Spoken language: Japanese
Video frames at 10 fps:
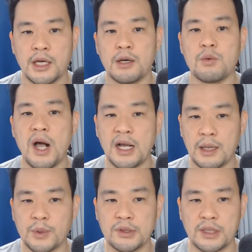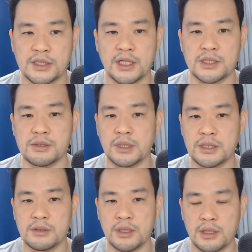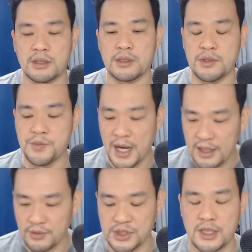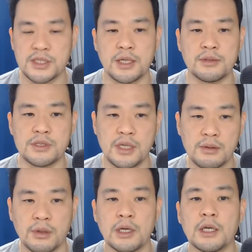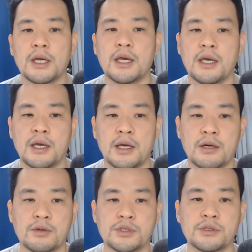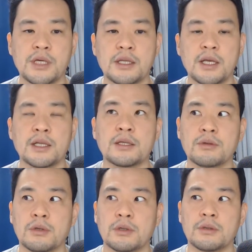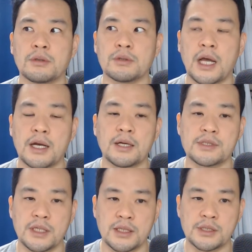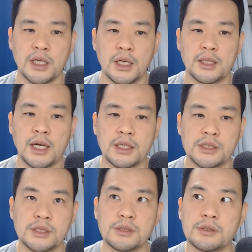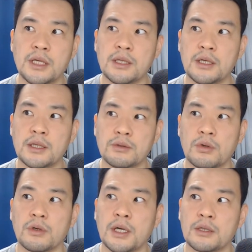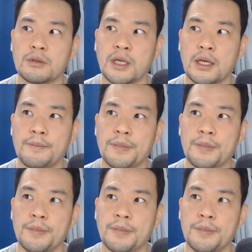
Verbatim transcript: 若者たちがそれぞれ生まれ年が違うんですけど、えー、60年代だと段階の世代です。で、80年代だと、えっ、ー、とね、